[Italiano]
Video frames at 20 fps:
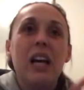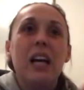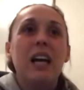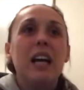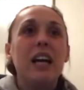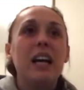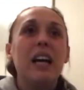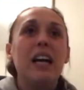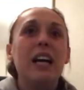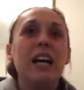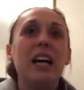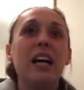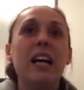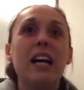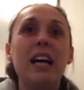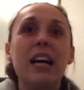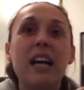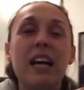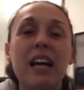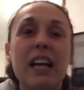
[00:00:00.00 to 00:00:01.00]

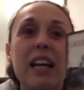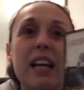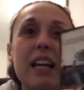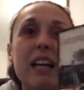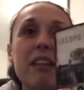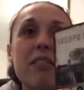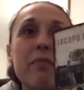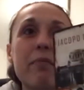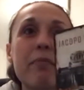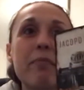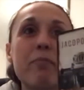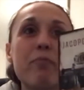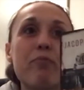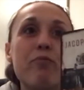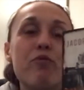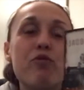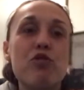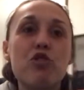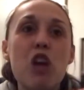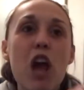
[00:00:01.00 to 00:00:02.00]
Eh,
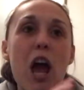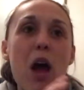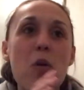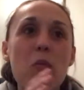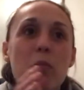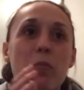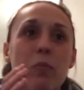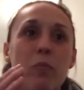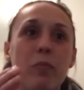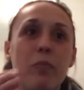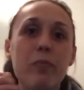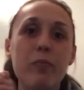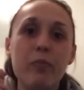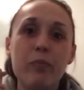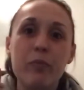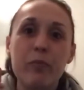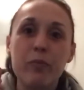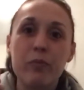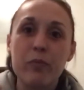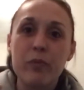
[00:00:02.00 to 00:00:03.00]
c'è
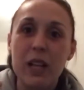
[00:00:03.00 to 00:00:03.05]
mm,